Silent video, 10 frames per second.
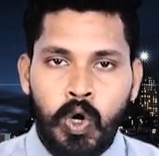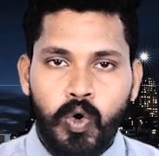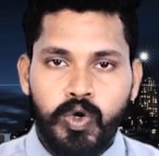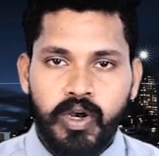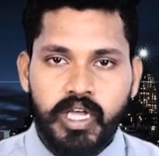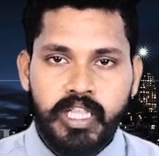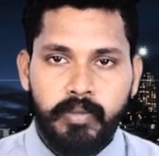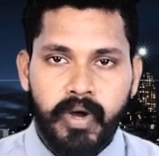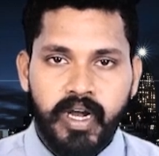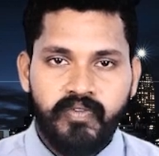ஒரு
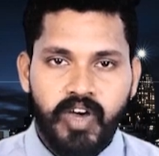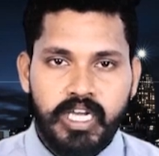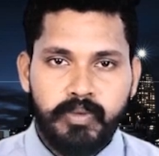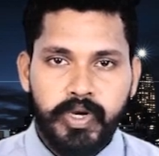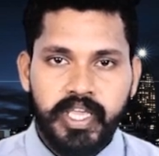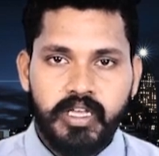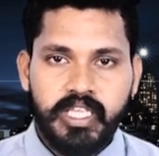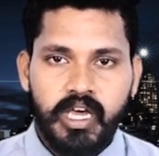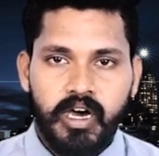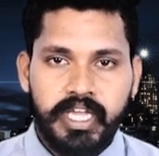ராத்தல் பான் வாங்க
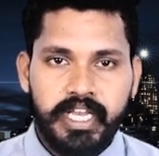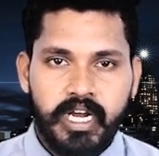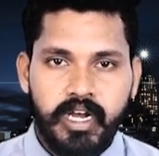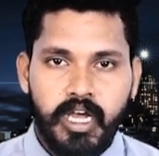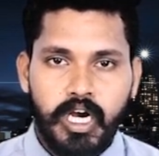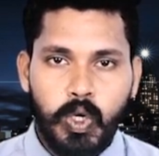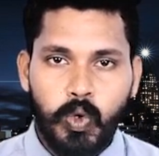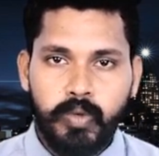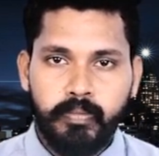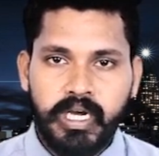முடியாத ஆயிரக்கணக்கான
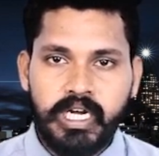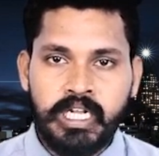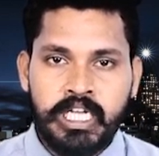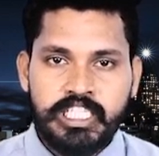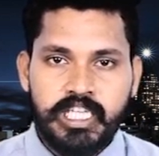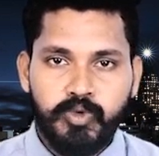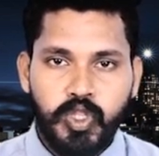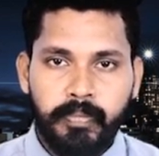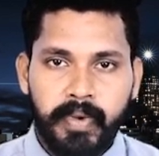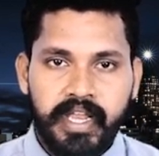குடும்பங்கள்
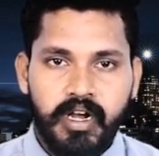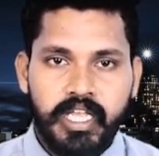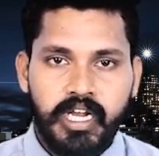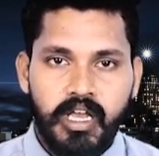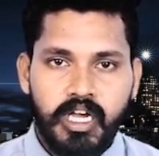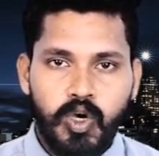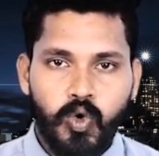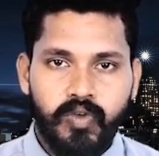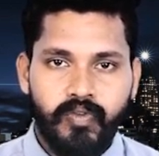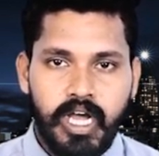சமுத்தி பயனாளிகளாக
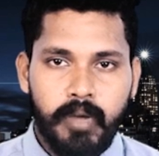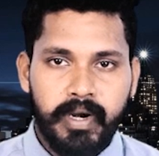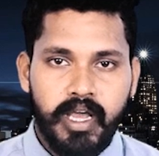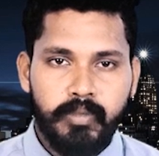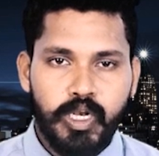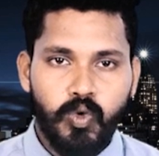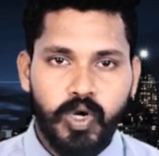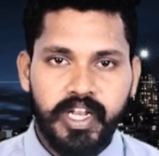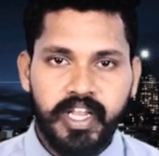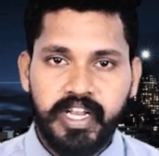உள்வாங்கப்படாமல்
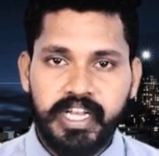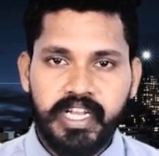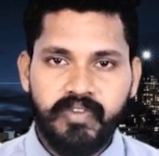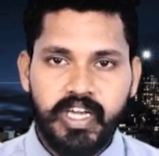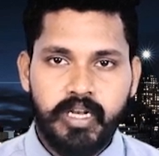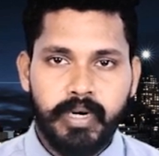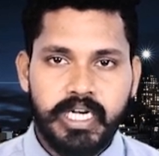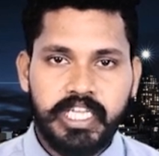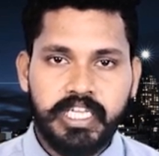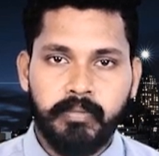உள்ளனர் என்ற
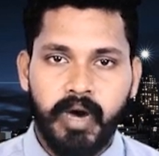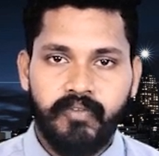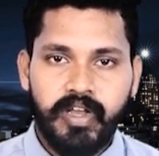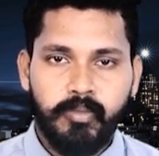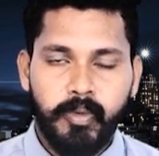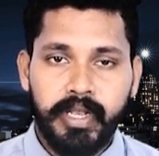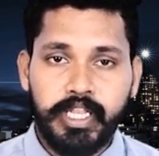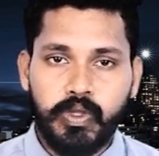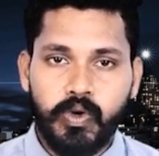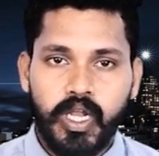வேறுபாட்டையும் அவர்
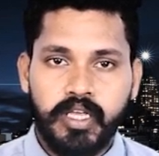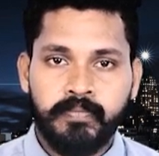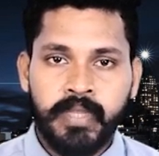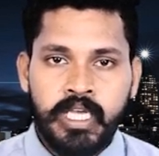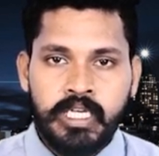விவரித்துள்ளார்